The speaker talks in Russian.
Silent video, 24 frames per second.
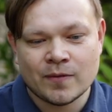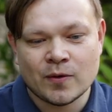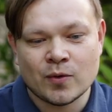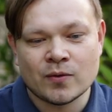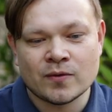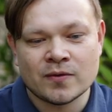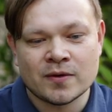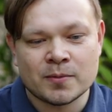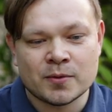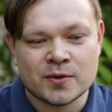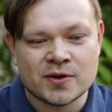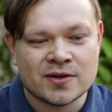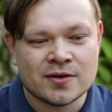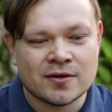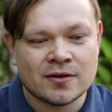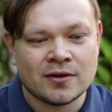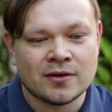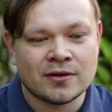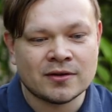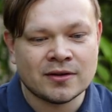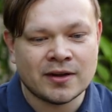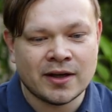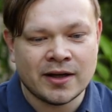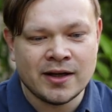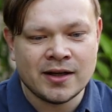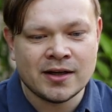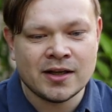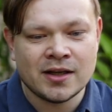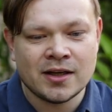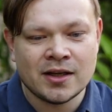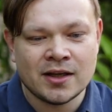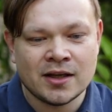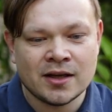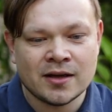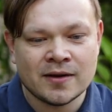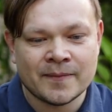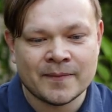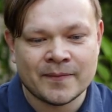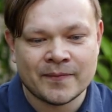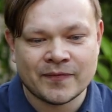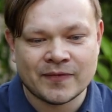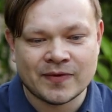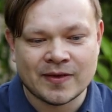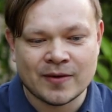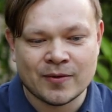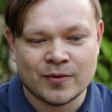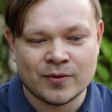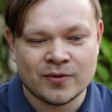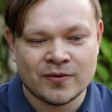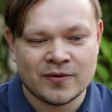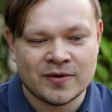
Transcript: Он выпустил три книги, ну,